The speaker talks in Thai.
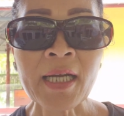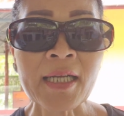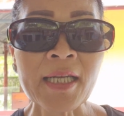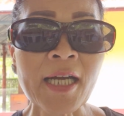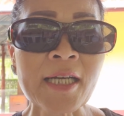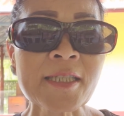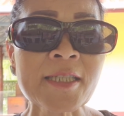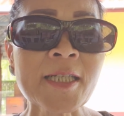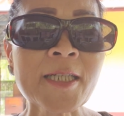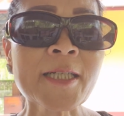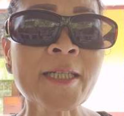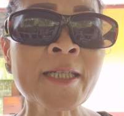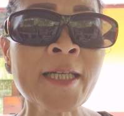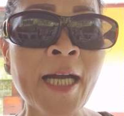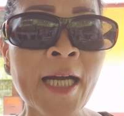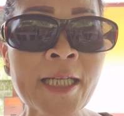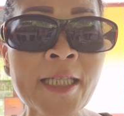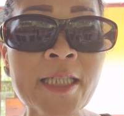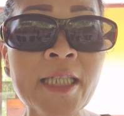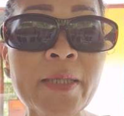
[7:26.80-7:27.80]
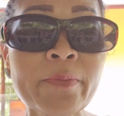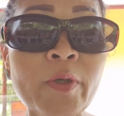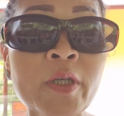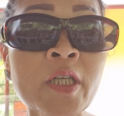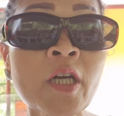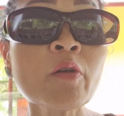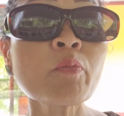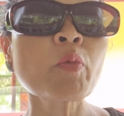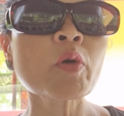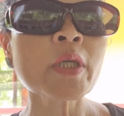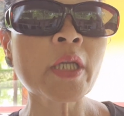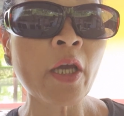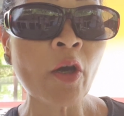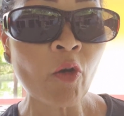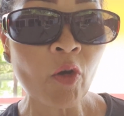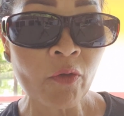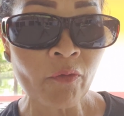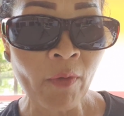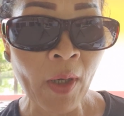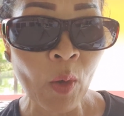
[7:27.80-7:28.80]
หลังเธอเอ้ยอัดคลิปเอ้ยห้องโบเด้ฮ
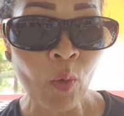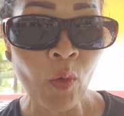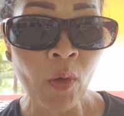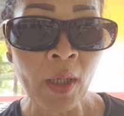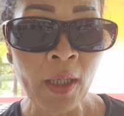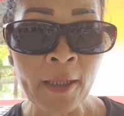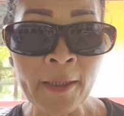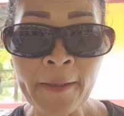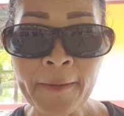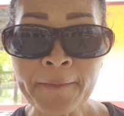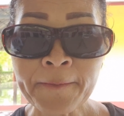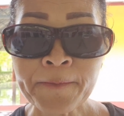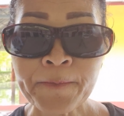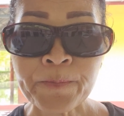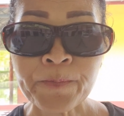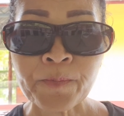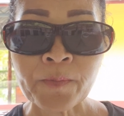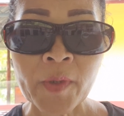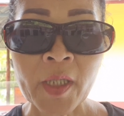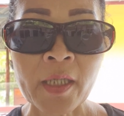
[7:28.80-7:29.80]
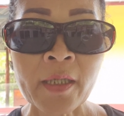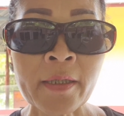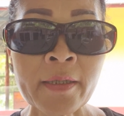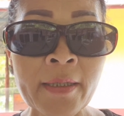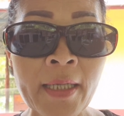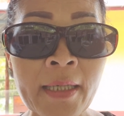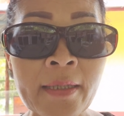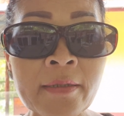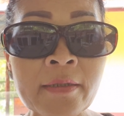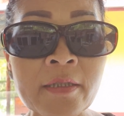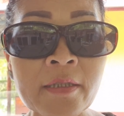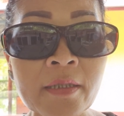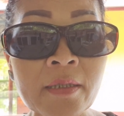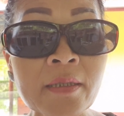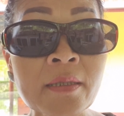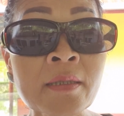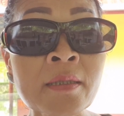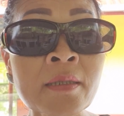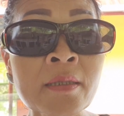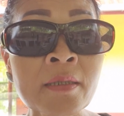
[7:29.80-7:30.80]
อดเว้าค่ะเลยนั่งจึ้ง
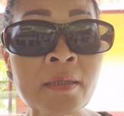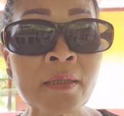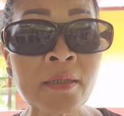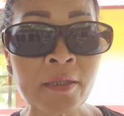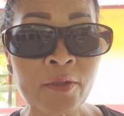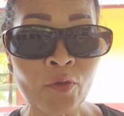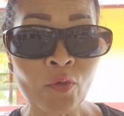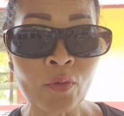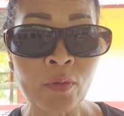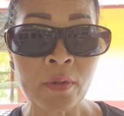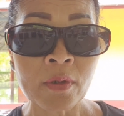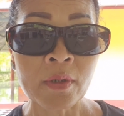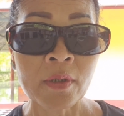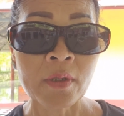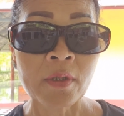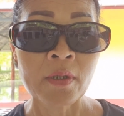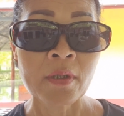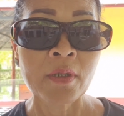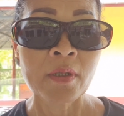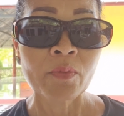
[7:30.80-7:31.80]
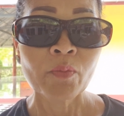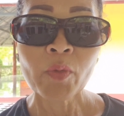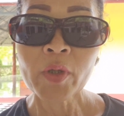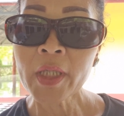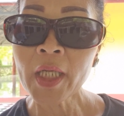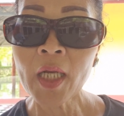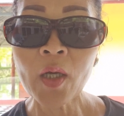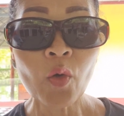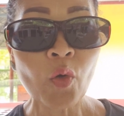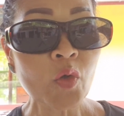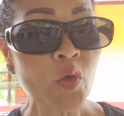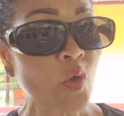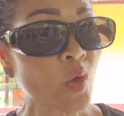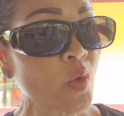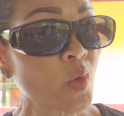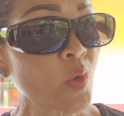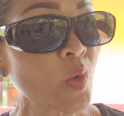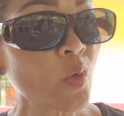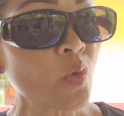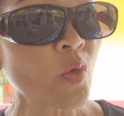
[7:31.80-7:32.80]
อยู่โบได้ลงดน
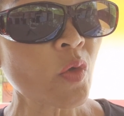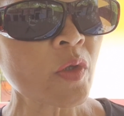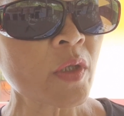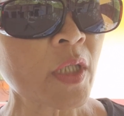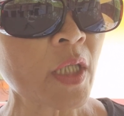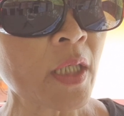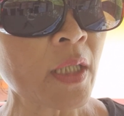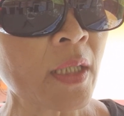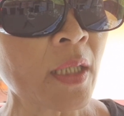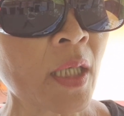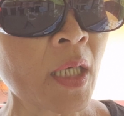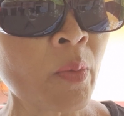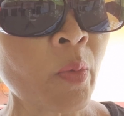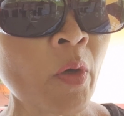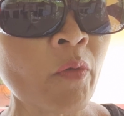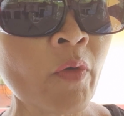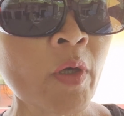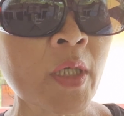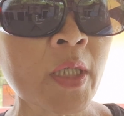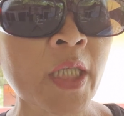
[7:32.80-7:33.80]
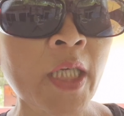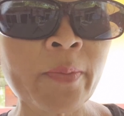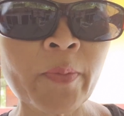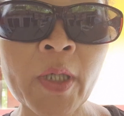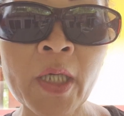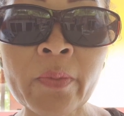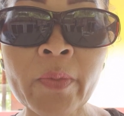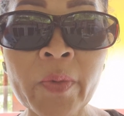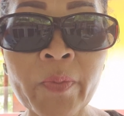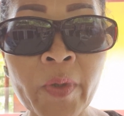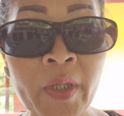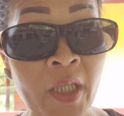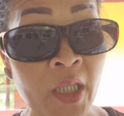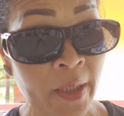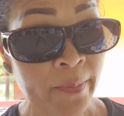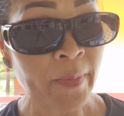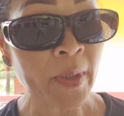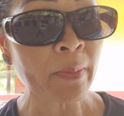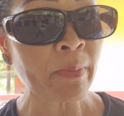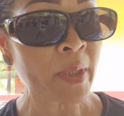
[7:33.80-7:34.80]
ตรงดนตรีเด้วค่ะเพราะว่าคลิปเอ้ยมันเป็นคลิ
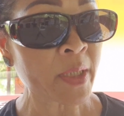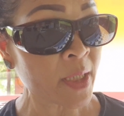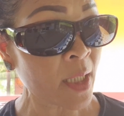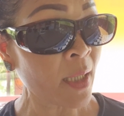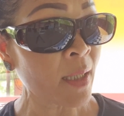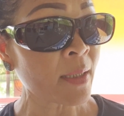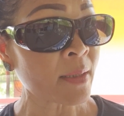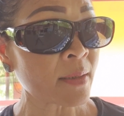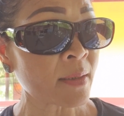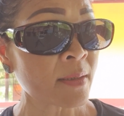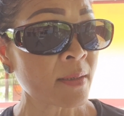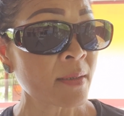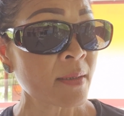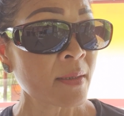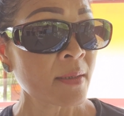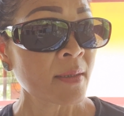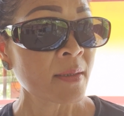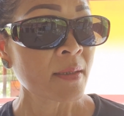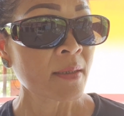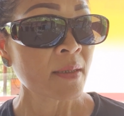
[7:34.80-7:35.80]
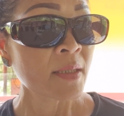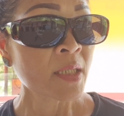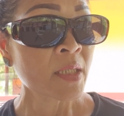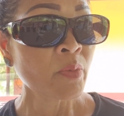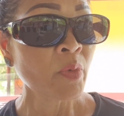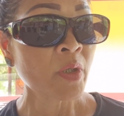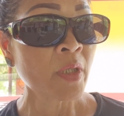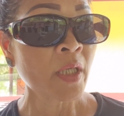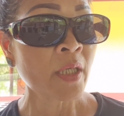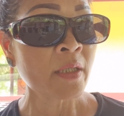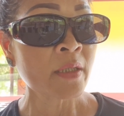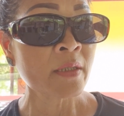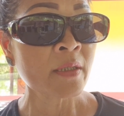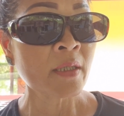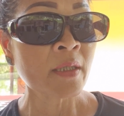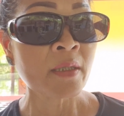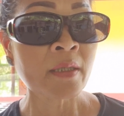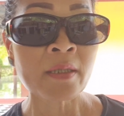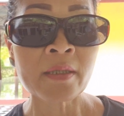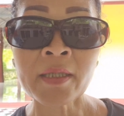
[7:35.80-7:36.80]
ปธรรมชาติ เอ้ยโบได้
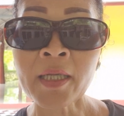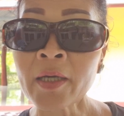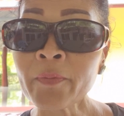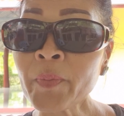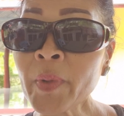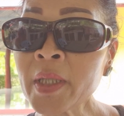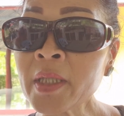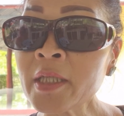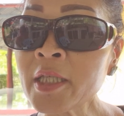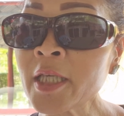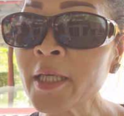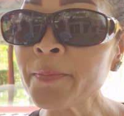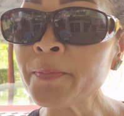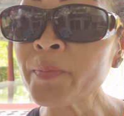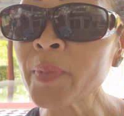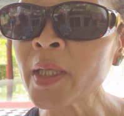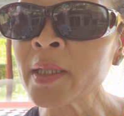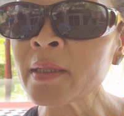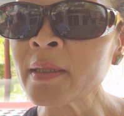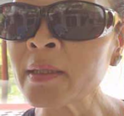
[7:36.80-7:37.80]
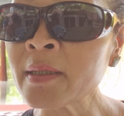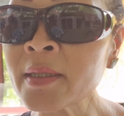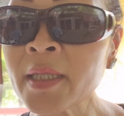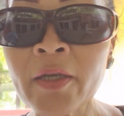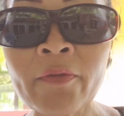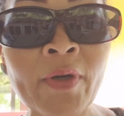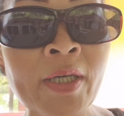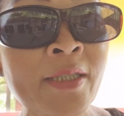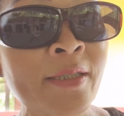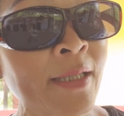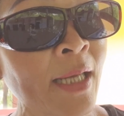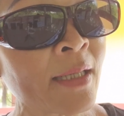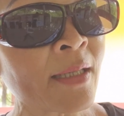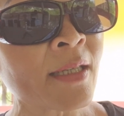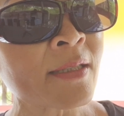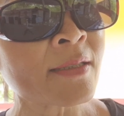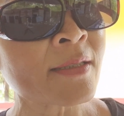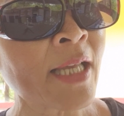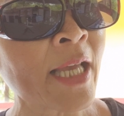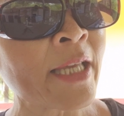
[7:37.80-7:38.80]
ถ้าเป็นคลิปอันที่ว่าสั้น
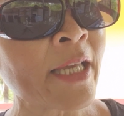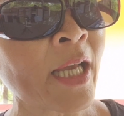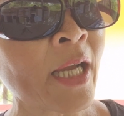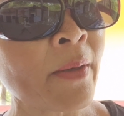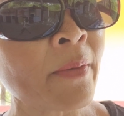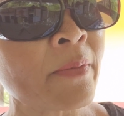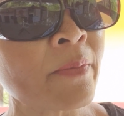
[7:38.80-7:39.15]
อันใส่ก็